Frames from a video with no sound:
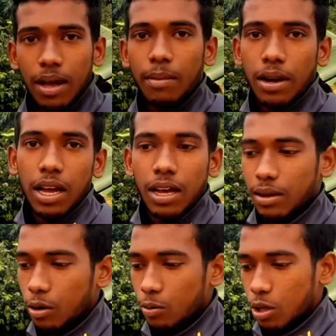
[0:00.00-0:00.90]
আমরা
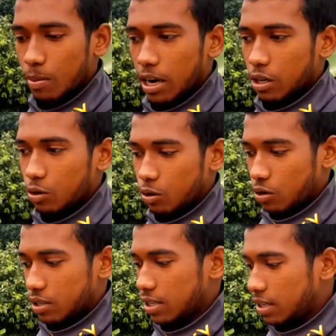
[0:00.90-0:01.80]
কবুতর পালা শুরু
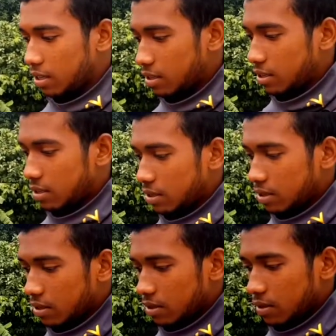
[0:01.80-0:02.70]
করছি আচ্ছা
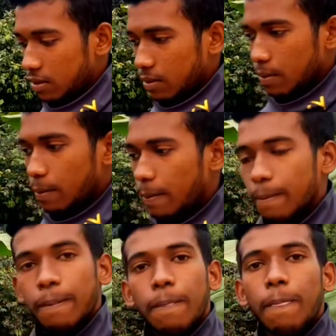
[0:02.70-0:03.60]
আপনি মানে আপনার
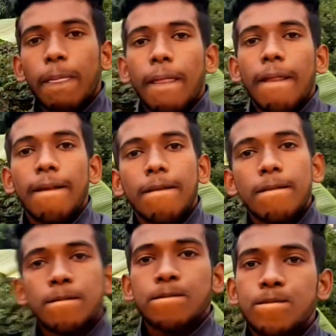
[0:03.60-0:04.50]
আপনি
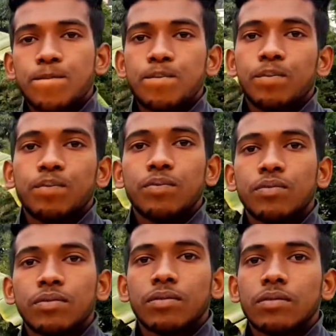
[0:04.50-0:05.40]
আজকে কয় বছর
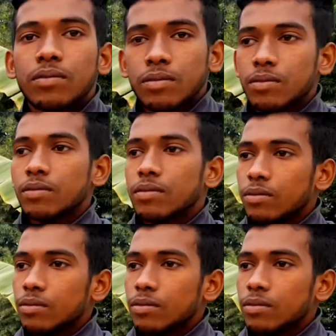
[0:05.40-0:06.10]
ধরে কবুতর পালেন